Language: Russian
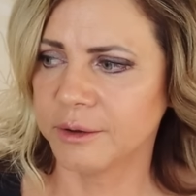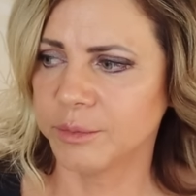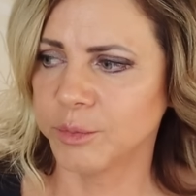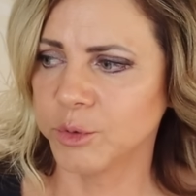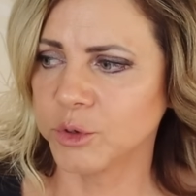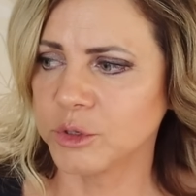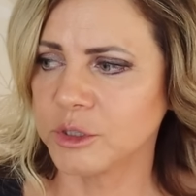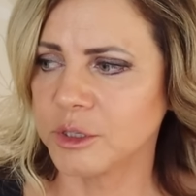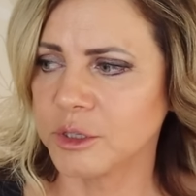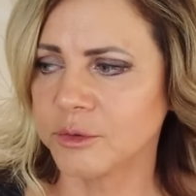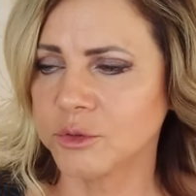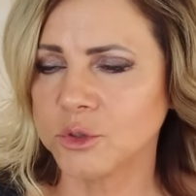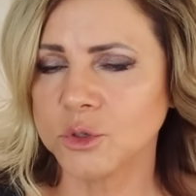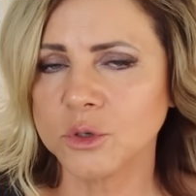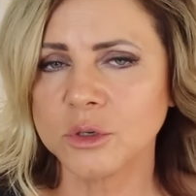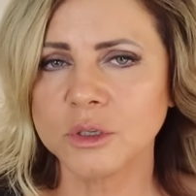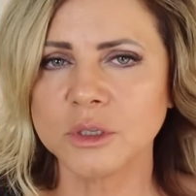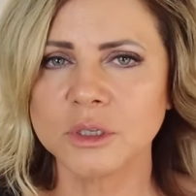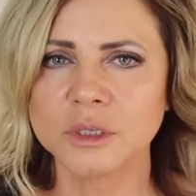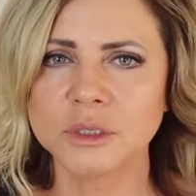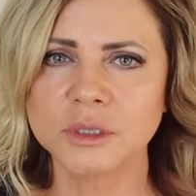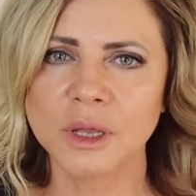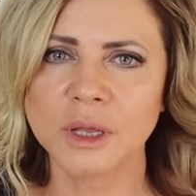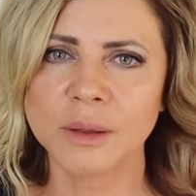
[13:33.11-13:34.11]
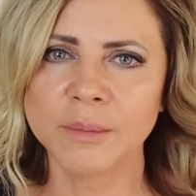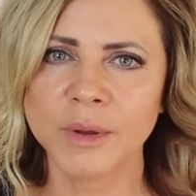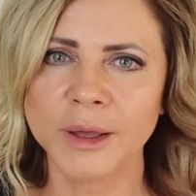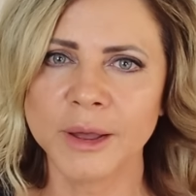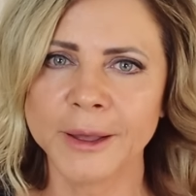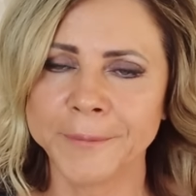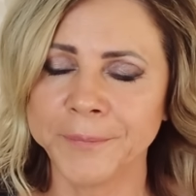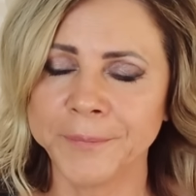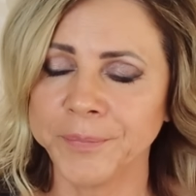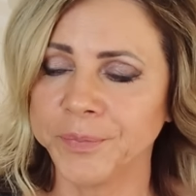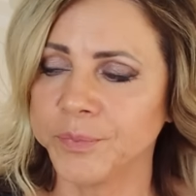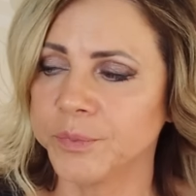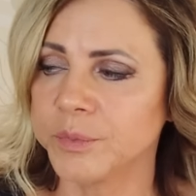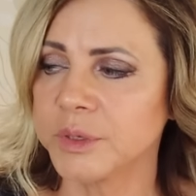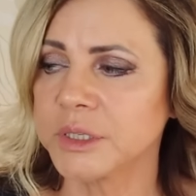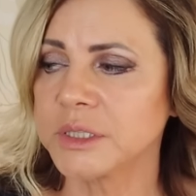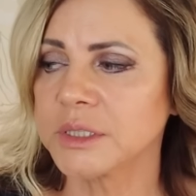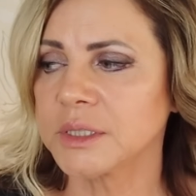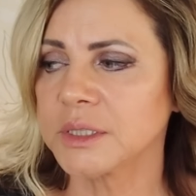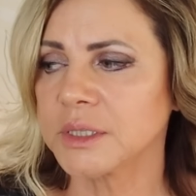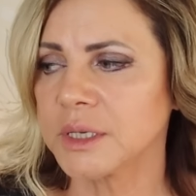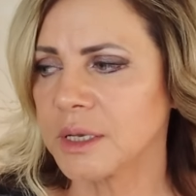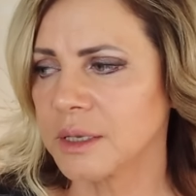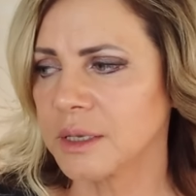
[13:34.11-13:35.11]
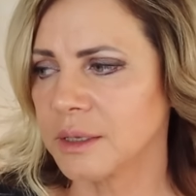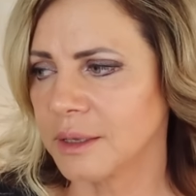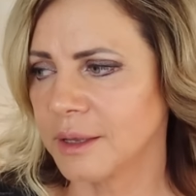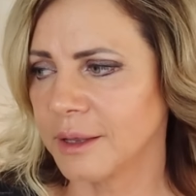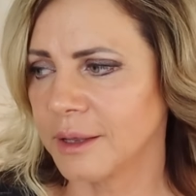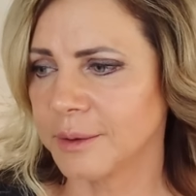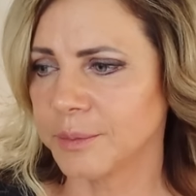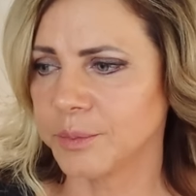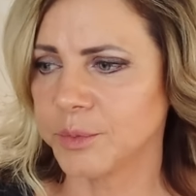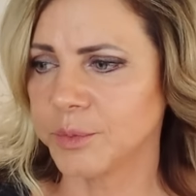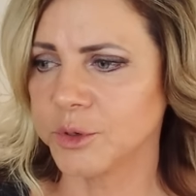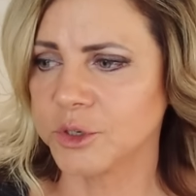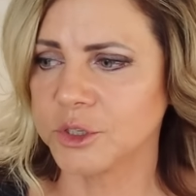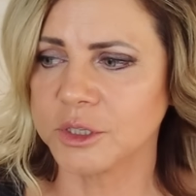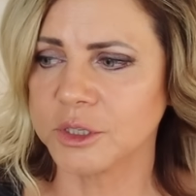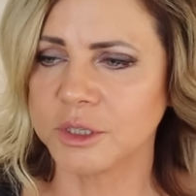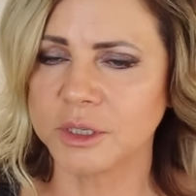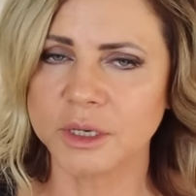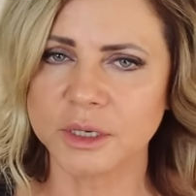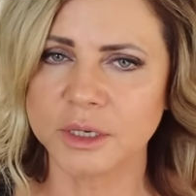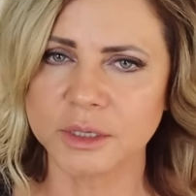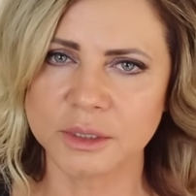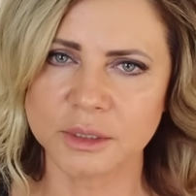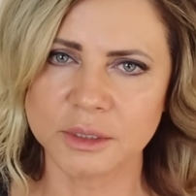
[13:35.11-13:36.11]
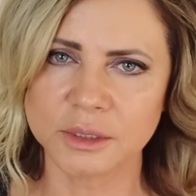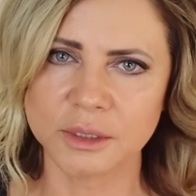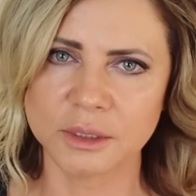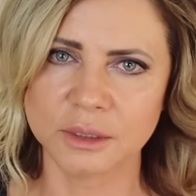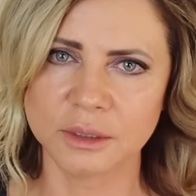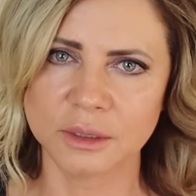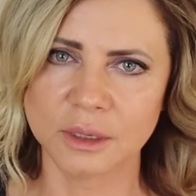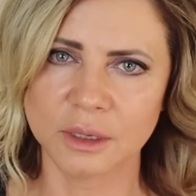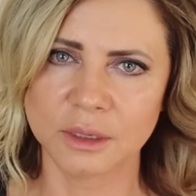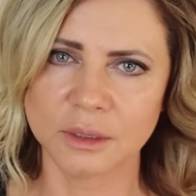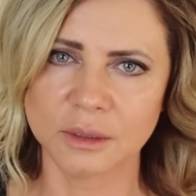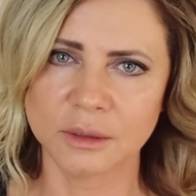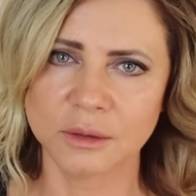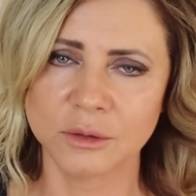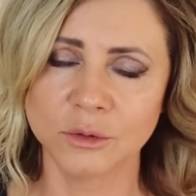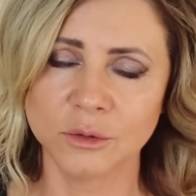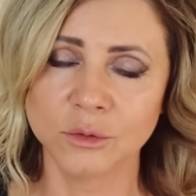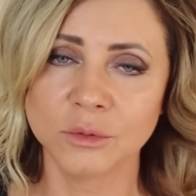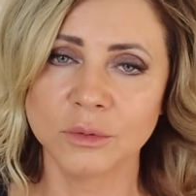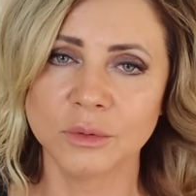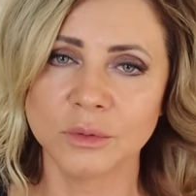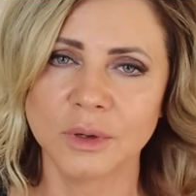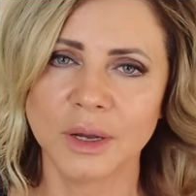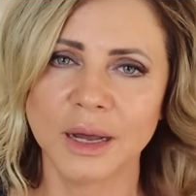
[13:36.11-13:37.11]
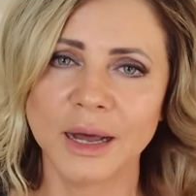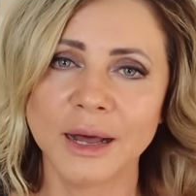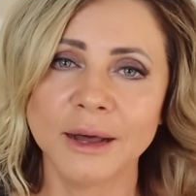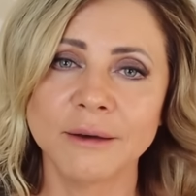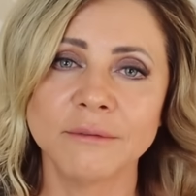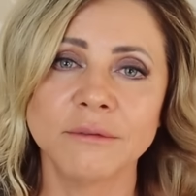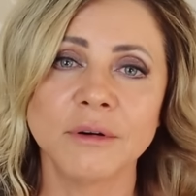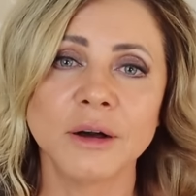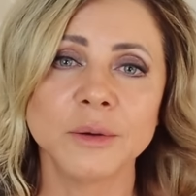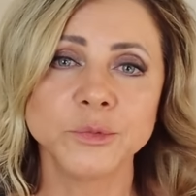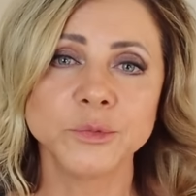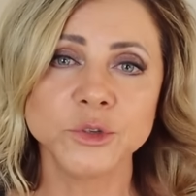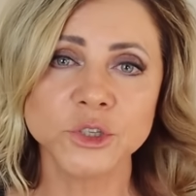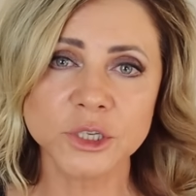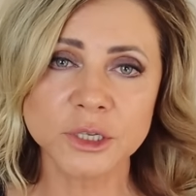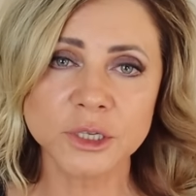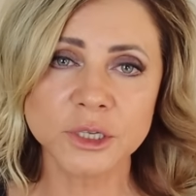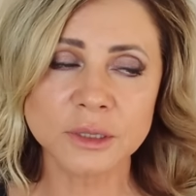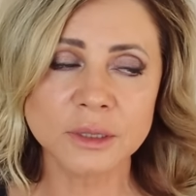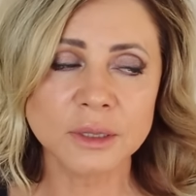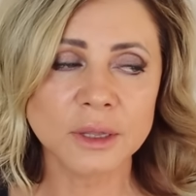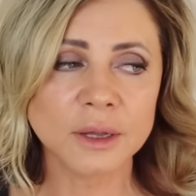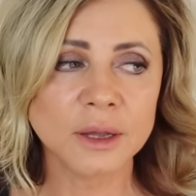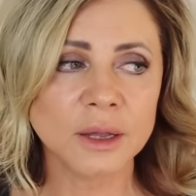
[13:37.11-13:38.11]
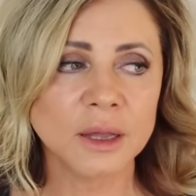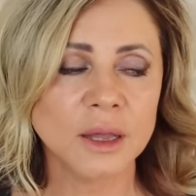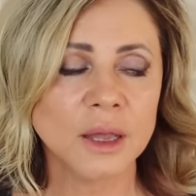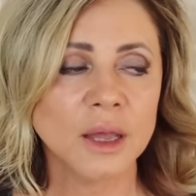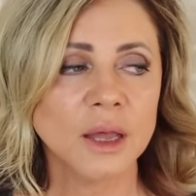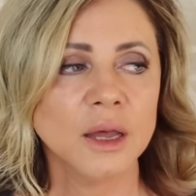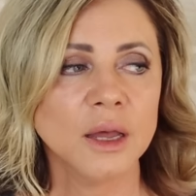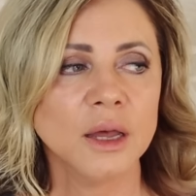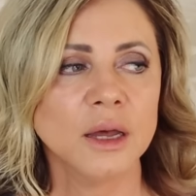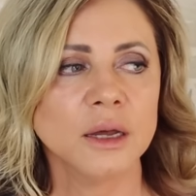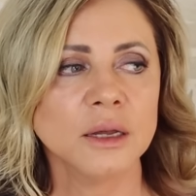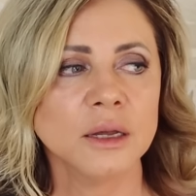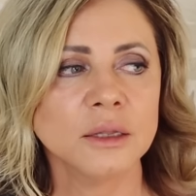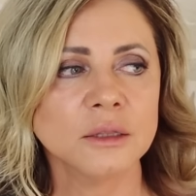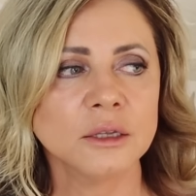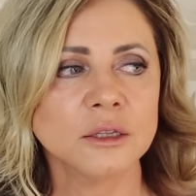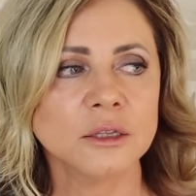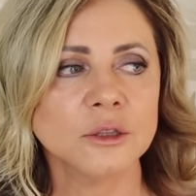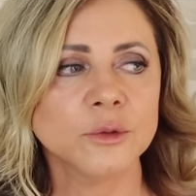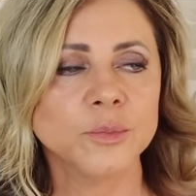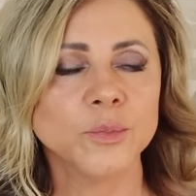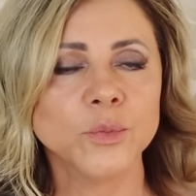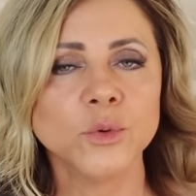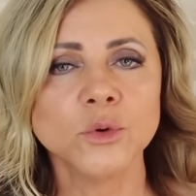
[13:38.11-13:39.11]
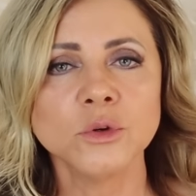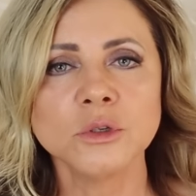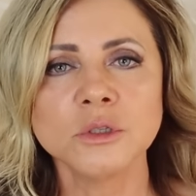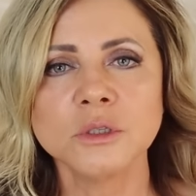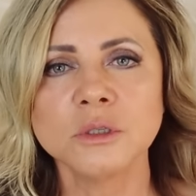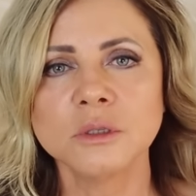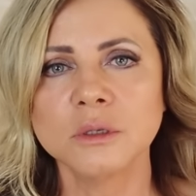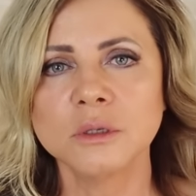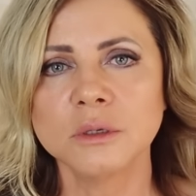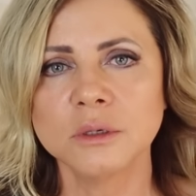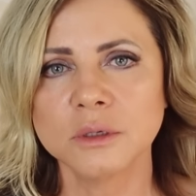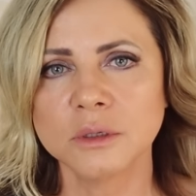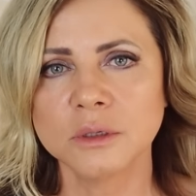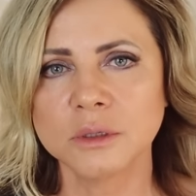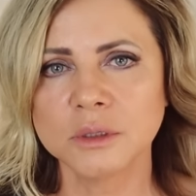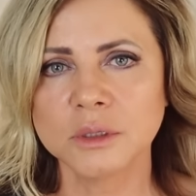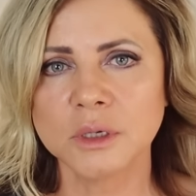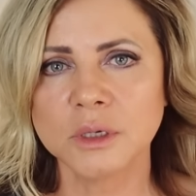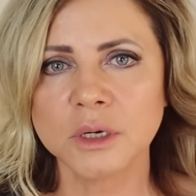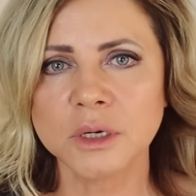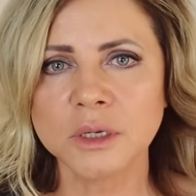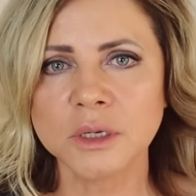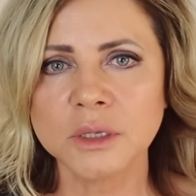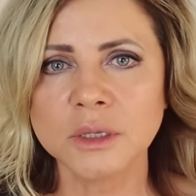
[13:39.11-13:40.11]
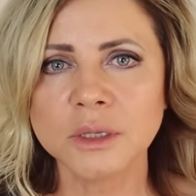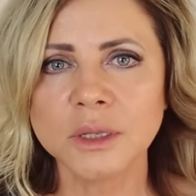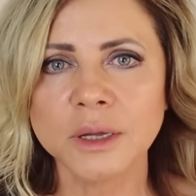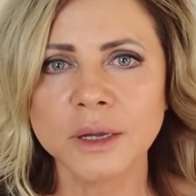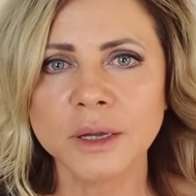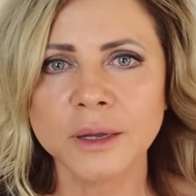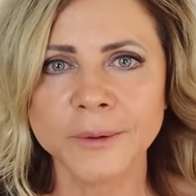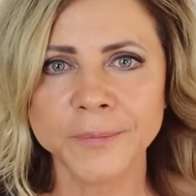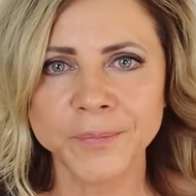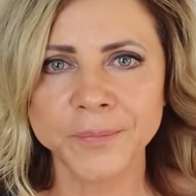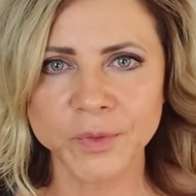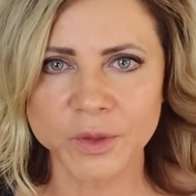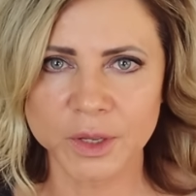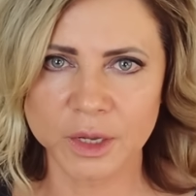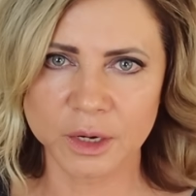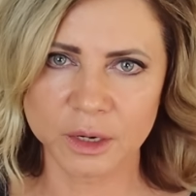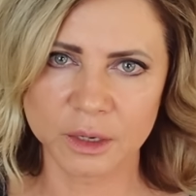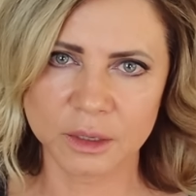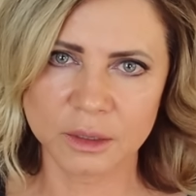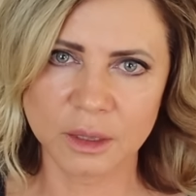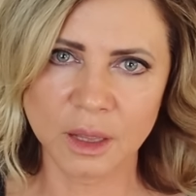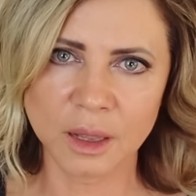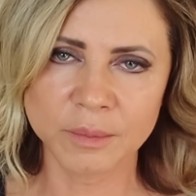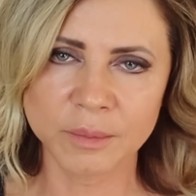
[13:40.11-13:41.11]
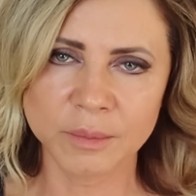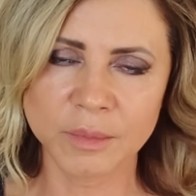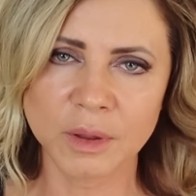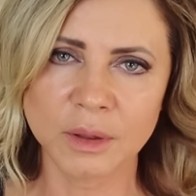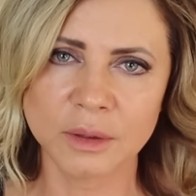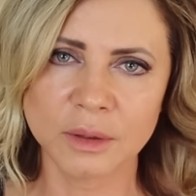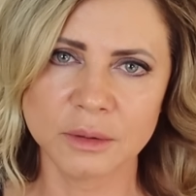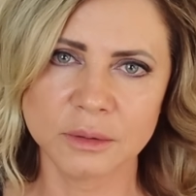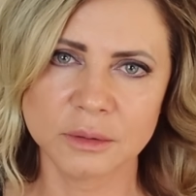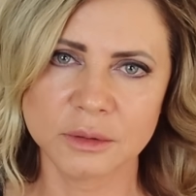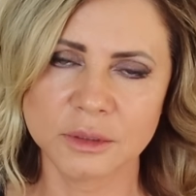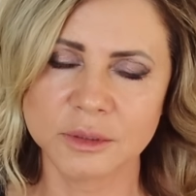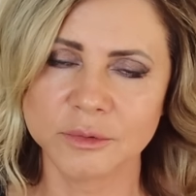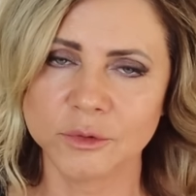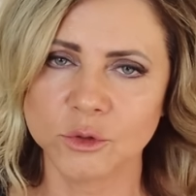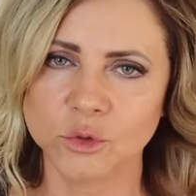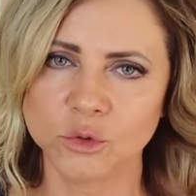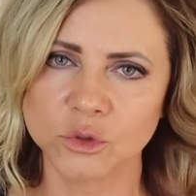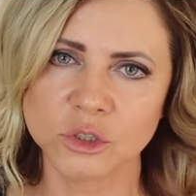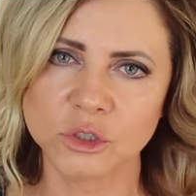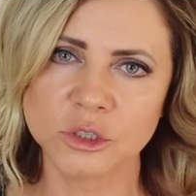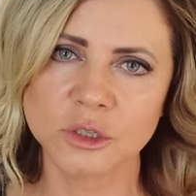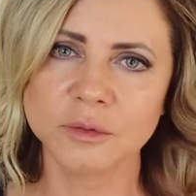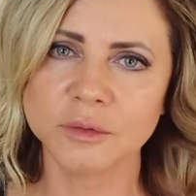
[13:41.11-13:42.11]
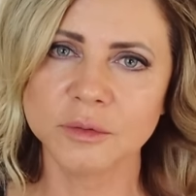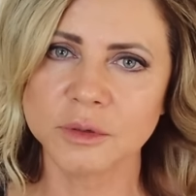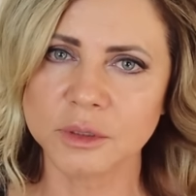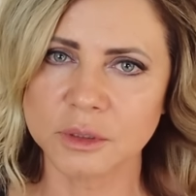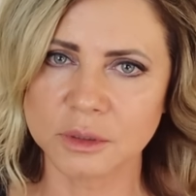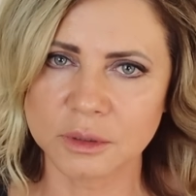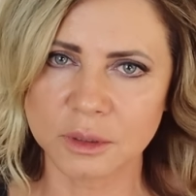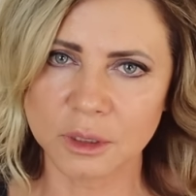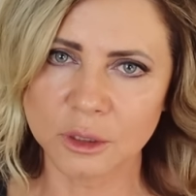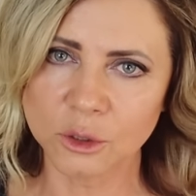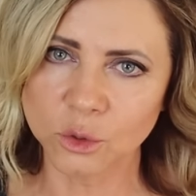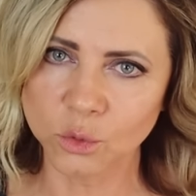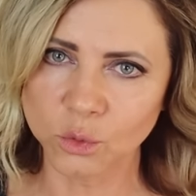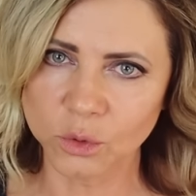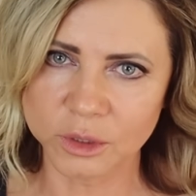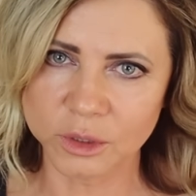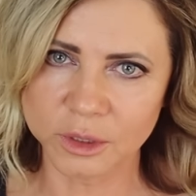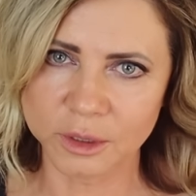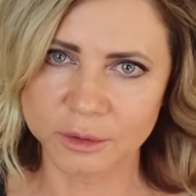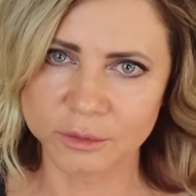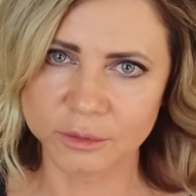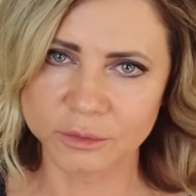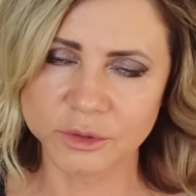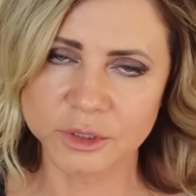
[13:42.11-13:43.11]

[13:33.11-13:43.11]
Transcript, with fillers: Просто все это самое бесценное, пишет Кристина. Ну, а вообще-то этот пост э, — скрытая реклама цветочного салона.